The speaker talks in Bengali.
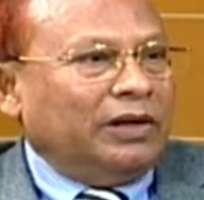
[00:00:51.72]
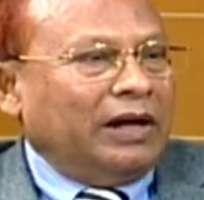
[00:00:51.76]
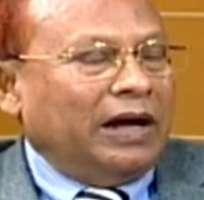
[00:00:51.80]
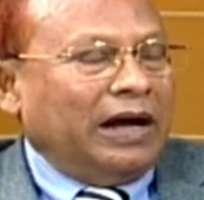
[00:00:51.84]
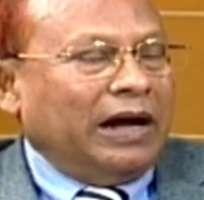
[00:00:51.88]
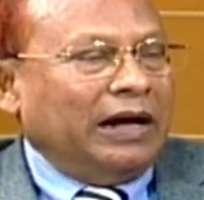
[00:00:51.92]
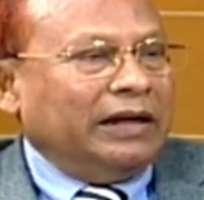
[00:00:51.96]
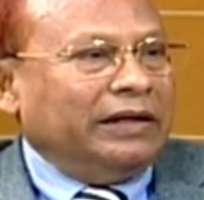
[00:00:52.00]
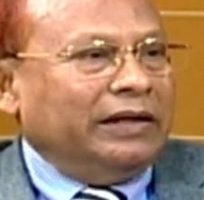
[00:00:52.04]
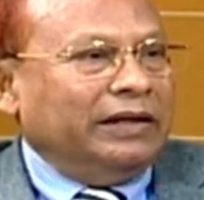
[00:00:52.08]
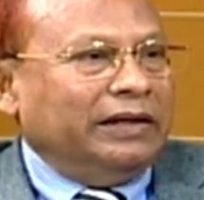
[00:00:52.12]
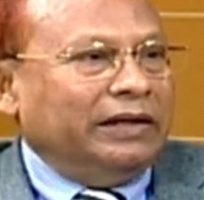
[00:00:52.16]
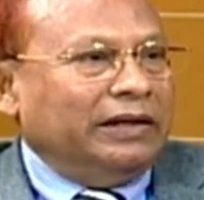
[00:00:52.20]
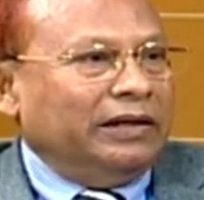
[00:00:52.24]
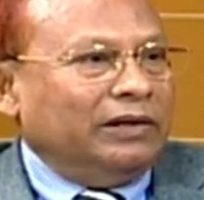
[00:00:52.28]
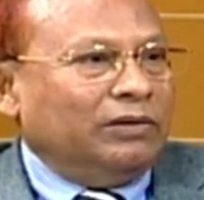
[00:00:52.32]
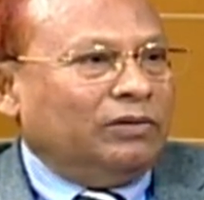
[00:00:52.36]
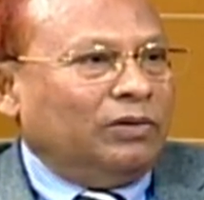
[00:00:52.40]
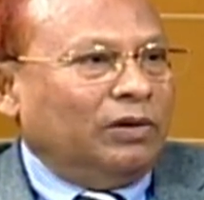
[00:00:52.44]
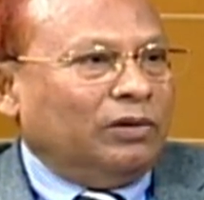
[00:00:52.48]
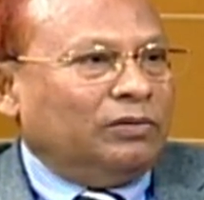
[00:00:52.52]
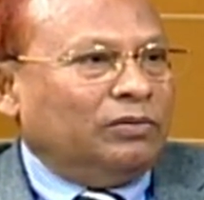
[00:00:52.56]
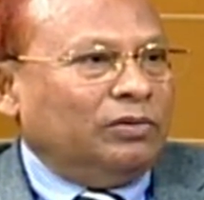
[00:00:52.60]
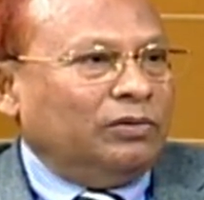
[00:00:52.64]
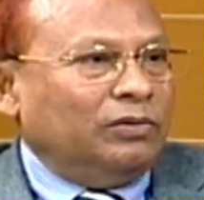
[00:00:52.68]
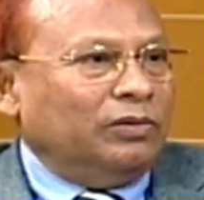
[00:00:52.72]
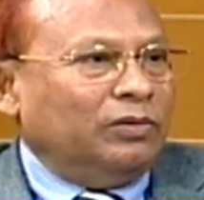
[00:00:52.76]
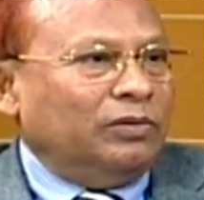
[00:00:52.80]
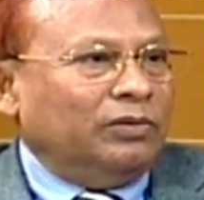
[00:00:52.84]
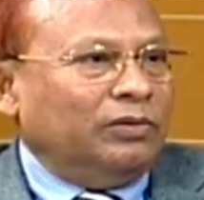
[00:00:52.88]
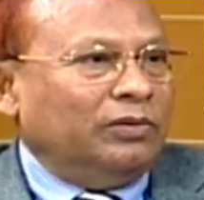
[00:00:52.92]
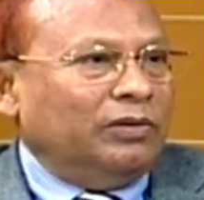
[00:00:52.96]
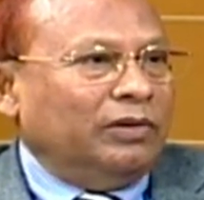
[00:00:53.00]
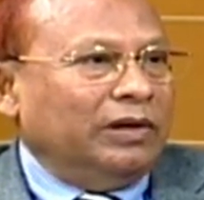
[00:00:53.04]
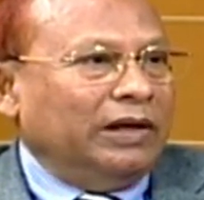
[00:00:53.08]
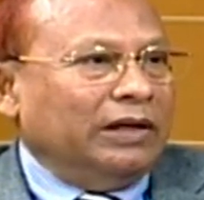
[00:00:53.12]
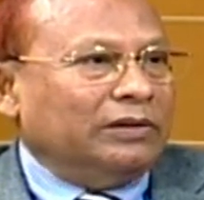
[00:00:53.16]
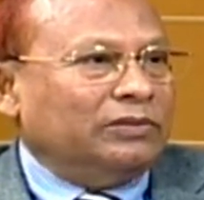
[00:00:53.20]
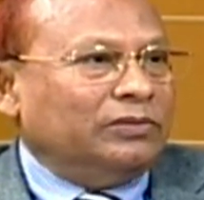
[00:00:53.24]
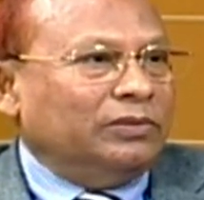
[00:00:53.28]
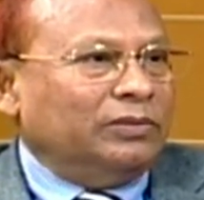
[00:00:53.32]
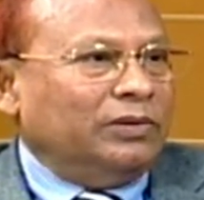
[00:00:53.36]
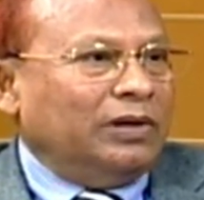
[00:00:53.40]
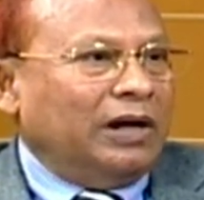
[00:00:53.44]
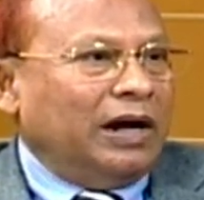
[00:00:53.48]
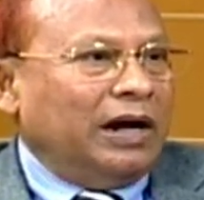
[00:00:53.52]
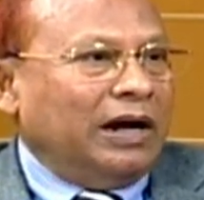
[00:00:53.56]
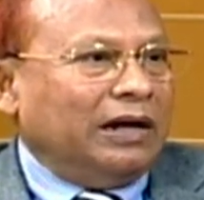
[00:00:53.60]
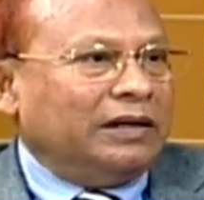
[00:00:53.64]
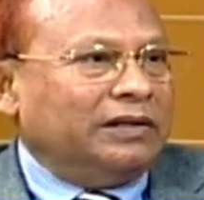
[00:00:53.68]
আগে কখনো এত
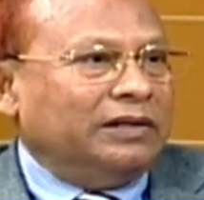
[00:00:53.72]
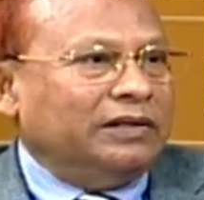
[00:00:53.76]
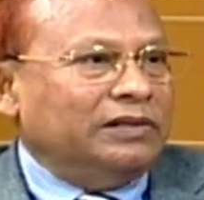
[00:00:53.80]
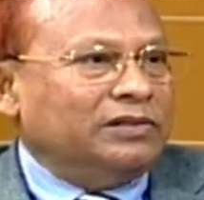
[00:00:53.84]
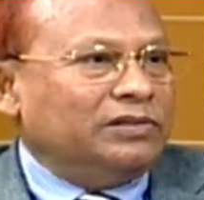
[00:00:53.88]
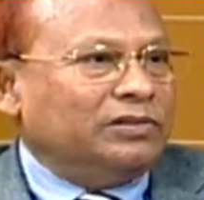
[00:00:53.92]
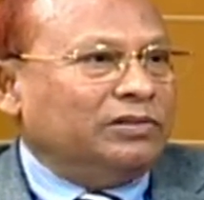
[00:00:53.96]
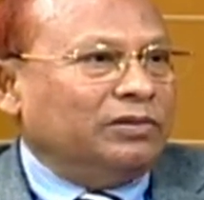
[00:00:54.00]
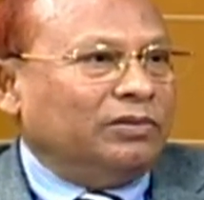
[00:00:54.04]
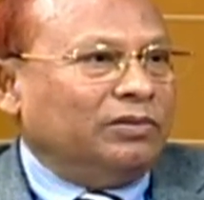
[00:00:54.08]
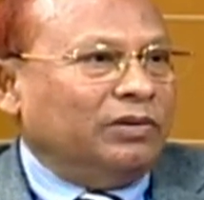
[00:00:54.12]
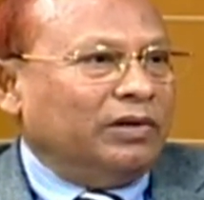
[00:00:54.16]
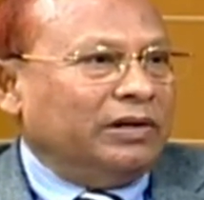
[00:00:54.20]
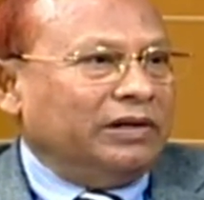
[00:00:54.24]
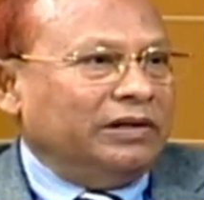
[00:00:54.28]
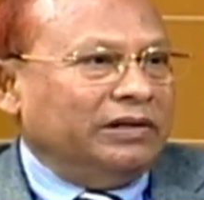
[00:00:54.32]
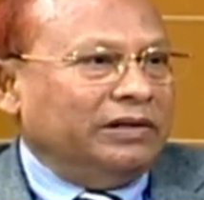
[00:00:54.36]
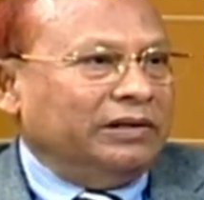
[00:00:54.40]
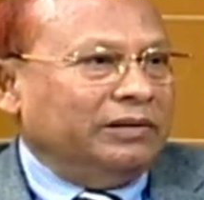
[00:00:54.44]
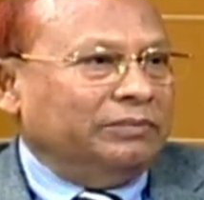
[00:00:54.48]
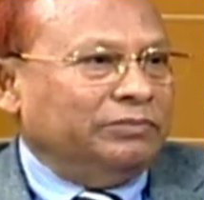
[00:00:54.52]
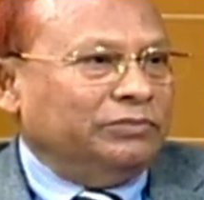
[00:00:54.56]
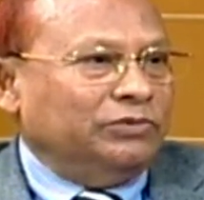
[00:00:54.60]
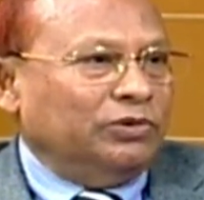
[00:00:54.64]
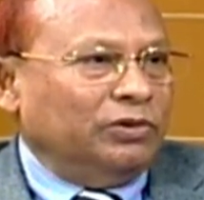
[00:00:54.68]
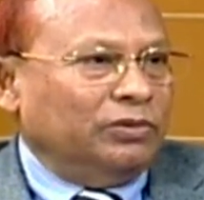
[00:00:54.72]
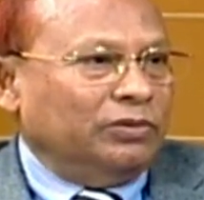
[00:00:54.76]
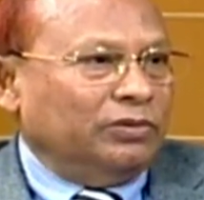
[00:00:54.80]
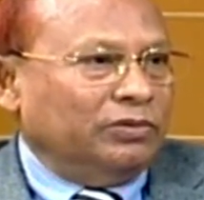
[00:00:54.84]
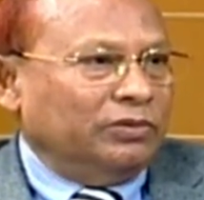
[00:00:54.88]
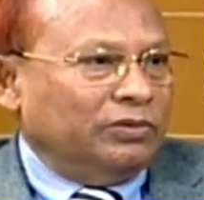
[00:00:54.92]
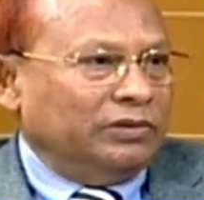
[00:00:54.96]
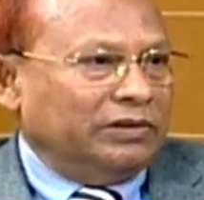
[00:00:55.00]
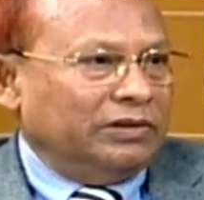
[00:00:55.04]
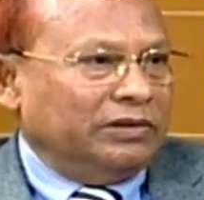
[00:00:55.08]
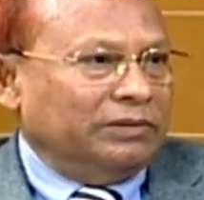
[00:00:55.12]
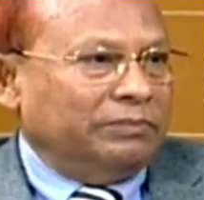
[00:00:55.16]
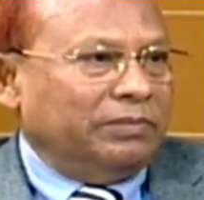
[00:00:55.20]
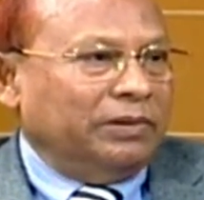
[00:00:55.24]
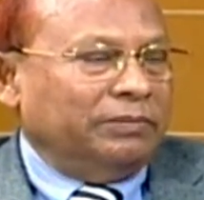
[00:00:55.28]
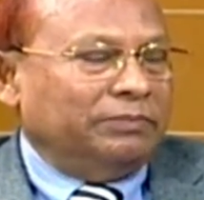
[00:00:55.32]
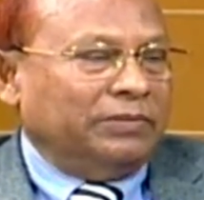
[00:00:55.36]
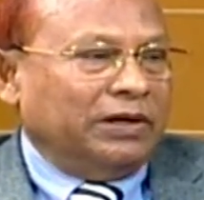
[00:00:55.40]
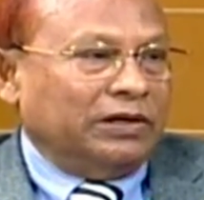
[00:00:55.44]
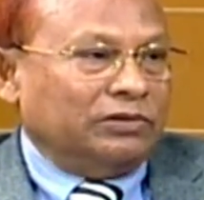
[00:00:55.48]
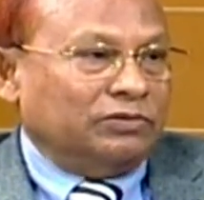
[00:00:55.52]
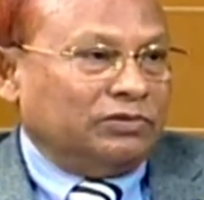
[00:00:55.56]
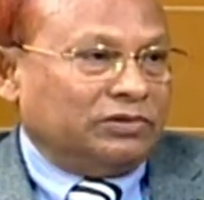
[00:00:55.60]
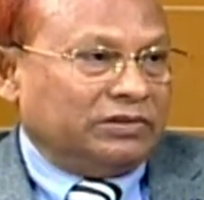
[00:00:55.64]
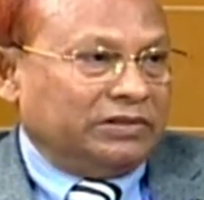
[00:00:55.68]
আকৃষ্ট করেনি জনগণকে বা
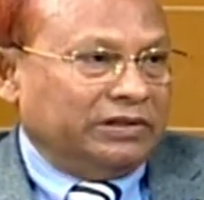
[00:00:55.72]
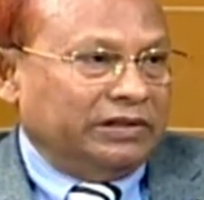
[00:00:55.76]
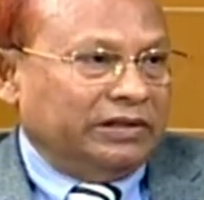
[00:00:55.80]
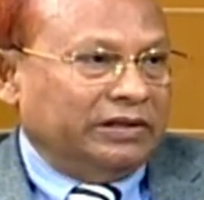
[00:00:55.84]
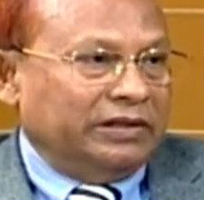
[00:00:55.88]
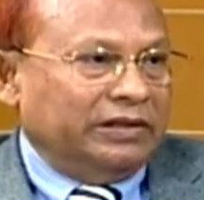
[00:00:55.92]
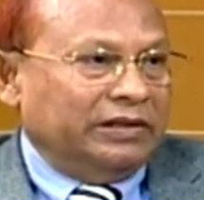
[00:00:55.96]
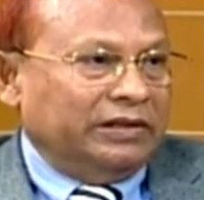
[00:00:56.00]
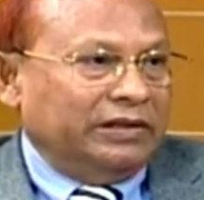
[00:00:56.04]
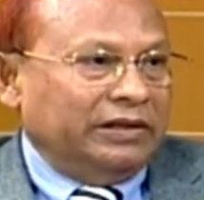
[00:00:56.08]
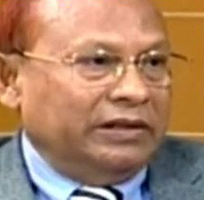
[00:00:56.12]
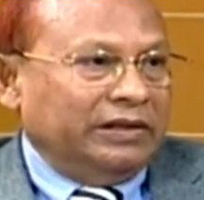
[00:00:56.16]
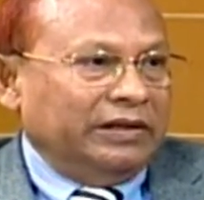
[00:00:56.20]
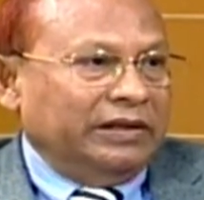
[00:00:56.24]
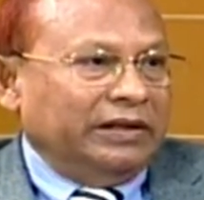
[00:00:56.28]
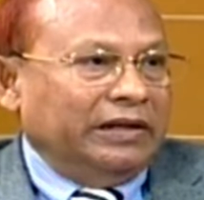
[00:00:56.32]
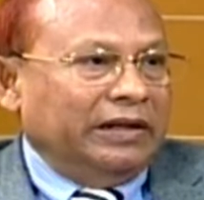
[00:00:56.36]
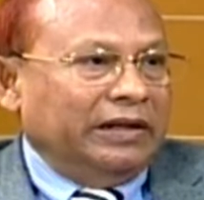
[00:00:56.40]
মানুষকে এই